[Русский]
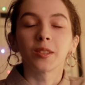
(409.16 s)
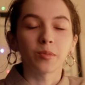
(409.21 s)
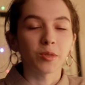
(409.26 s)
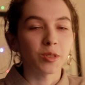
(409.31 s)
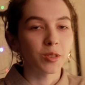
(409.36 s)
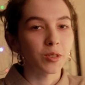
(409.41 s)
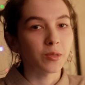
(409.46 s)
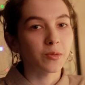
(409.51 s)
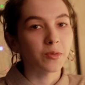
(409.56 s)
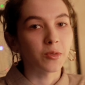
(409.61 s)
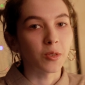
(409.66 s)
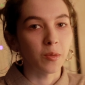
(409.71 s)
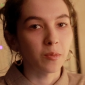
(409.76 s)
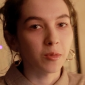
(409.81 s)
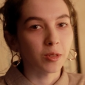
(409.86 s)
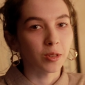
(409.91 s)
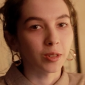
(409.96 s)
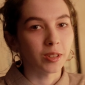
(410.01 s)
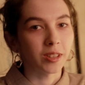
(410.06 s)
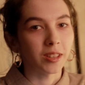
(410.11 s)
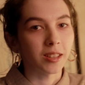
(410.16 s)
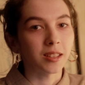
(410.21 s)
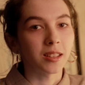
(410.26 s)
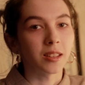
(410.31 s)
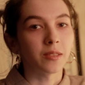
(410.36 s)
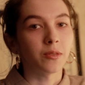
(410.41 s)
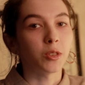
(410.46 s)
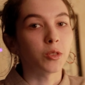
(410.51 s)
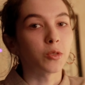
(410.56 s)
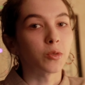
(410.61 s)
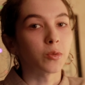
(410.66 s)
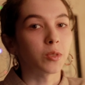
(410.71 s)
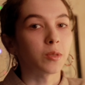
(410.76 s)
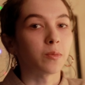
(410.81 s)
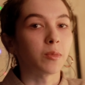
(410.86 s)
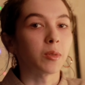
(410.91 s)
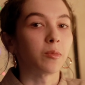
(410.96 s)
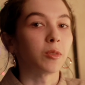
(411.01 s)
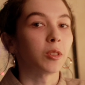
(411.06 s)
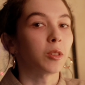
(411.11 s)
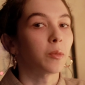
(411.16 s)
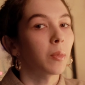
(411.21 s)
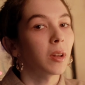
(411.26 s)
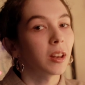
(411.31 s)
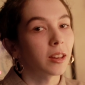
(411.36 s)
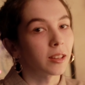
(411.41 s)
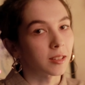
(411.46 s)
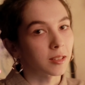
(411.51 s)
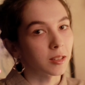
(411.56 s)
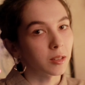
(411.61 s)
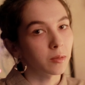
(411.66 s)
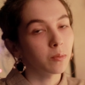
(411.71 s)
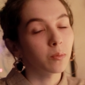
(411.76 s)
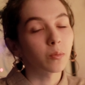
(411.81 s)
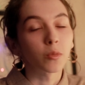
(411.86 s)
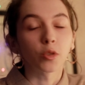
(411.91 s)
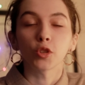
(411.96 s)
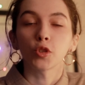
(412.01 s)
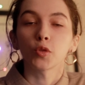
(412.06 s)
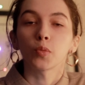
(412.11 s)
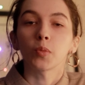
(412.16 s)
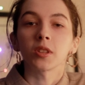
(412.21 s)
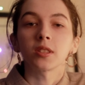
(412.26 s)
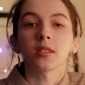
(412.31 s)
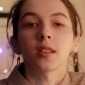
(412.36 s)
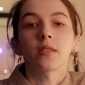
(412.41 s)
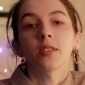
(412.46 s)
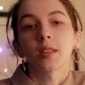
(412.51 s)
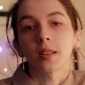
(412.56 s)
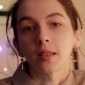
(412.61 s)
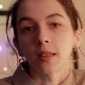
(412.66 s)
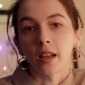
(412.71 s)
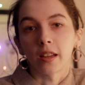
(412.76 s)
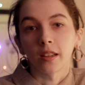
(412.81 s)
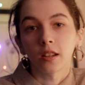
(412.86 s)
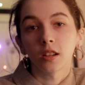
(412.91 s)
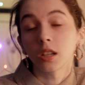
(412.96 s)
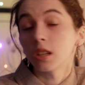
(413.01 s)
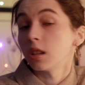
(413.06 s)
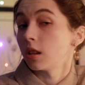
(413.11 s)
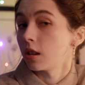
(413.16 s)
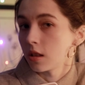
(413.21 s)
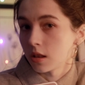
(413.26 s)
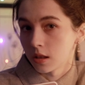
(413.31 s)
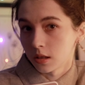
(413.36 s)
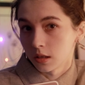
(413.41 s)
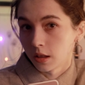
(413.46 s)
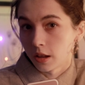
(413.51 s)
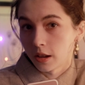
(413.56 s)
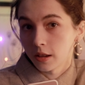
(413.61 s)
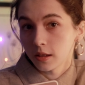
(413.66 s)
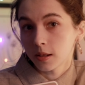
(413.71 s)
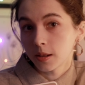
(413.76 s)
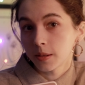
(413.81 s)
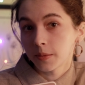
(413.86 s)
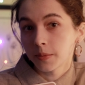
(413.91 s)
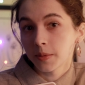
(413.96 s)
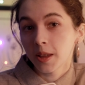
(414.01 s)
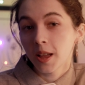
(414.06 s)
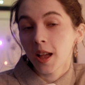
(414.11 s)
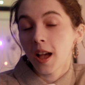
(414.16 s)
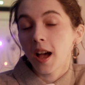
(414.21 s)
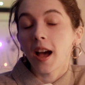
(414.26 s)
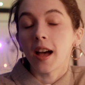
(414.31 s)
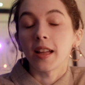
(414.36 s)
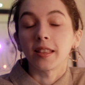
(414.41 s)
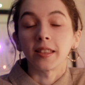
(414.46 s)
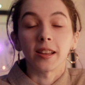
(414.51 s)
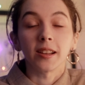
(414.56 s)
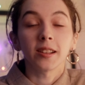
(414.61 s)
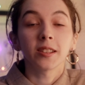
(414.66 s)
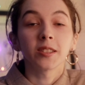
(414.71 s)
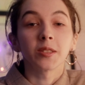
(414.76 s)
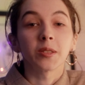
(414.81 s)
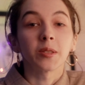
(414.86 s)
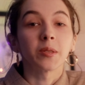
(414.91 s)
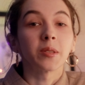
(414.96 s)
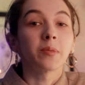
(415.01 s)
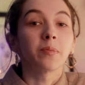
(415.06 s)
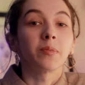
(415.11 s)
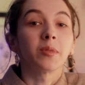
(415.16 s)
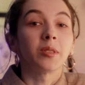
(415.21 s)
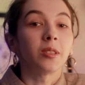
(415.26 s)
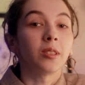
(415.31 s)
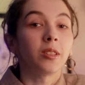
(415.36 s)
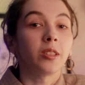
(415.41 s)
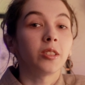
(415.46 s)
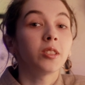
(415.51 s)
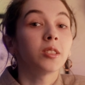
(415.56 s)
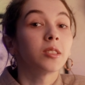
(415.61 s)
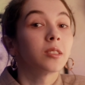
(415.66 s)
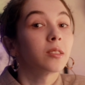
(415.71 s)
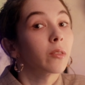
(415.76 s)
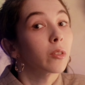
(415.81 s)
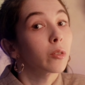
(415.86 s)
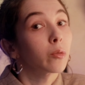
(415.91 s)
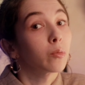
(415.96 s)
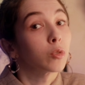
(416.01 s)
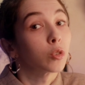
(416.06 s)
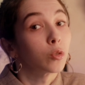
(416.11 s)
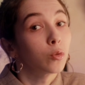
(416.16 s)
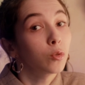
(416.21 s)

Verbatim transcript: Напиши в комментах, если видео тебе было полезным, можешь поставить лайк или дизлайк, а также поделись со своим